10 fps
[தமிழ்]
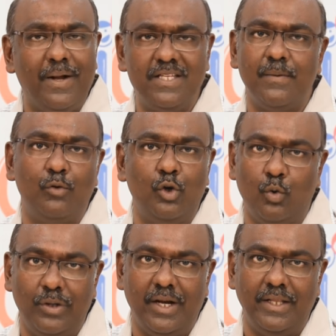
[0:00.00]
பச்சை முட்டை
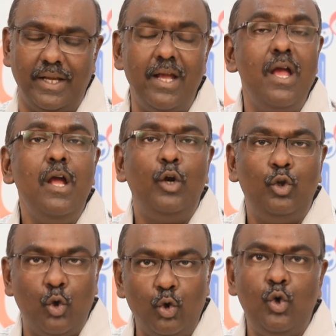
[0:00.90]
கொடுக்காதீங்க
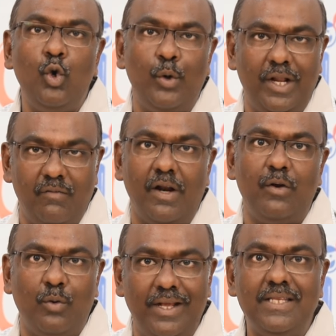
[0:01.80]
தொற்று நோய்கள்
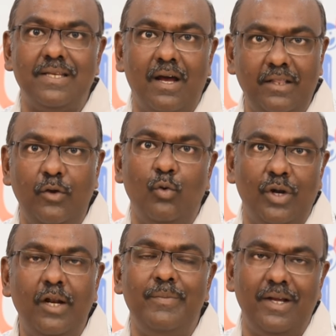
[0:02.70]
வரக்கூடிய
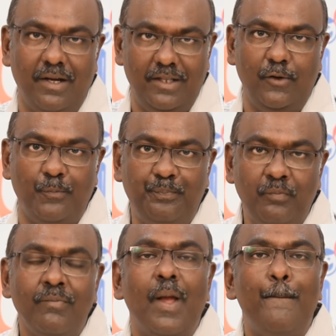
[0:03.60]
சாத்தியக்கூறுகள் மிக அதிகம்
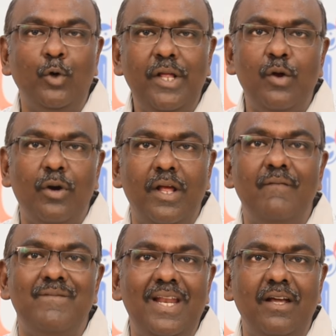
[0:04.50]
முட்டையோட
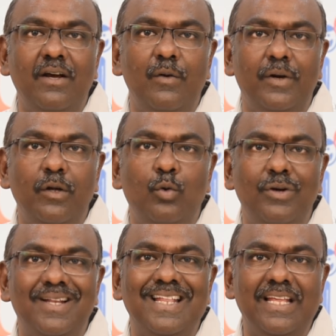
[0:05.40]
வெள்ளைக்கரு மட்டும்
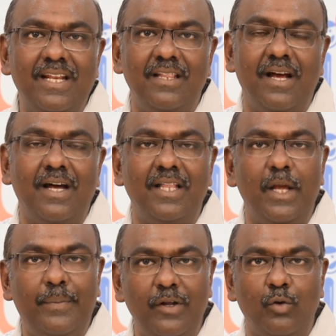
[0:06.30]
கொடுக்குறதா இருந்தால் அது
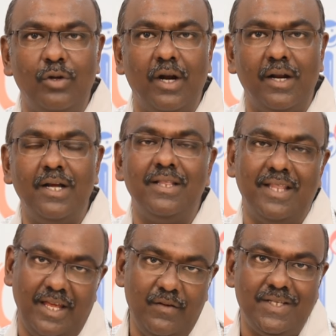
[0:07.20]
எப்படி கொடுக்கலான்னா
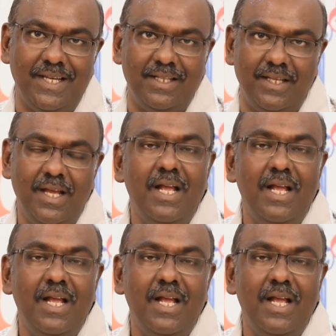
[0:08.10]
தயவுசெய்து